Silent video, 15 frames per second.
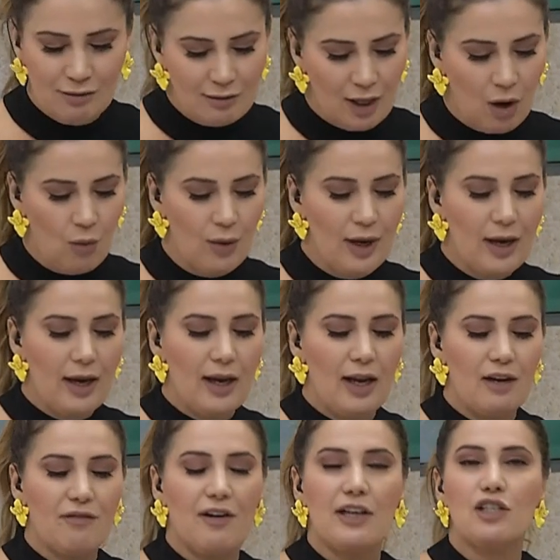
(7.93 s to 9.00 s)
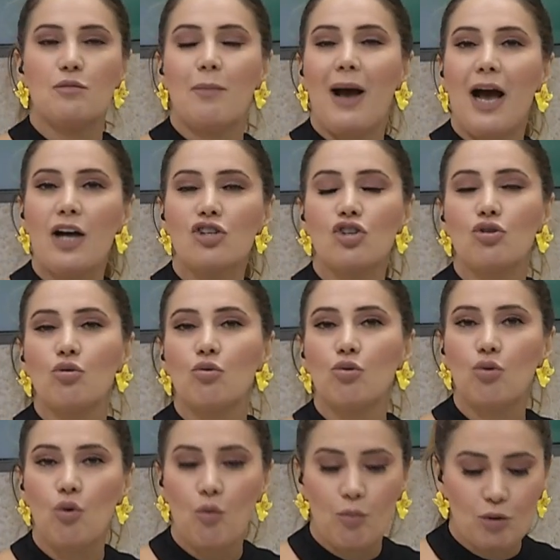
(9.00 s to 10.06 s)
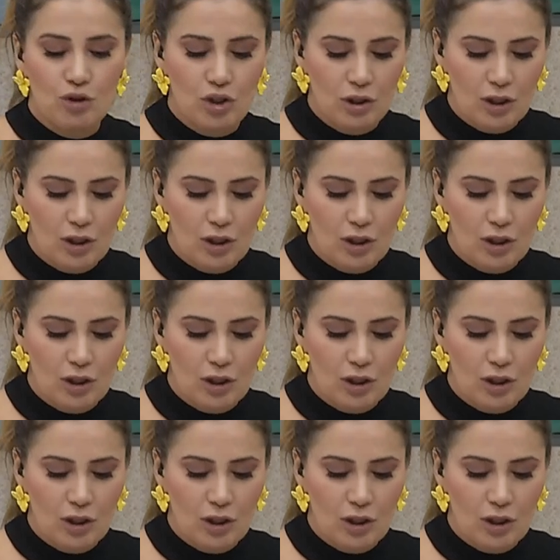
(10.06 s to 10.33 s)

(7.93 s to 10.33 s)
Então, ele faz parte do grupo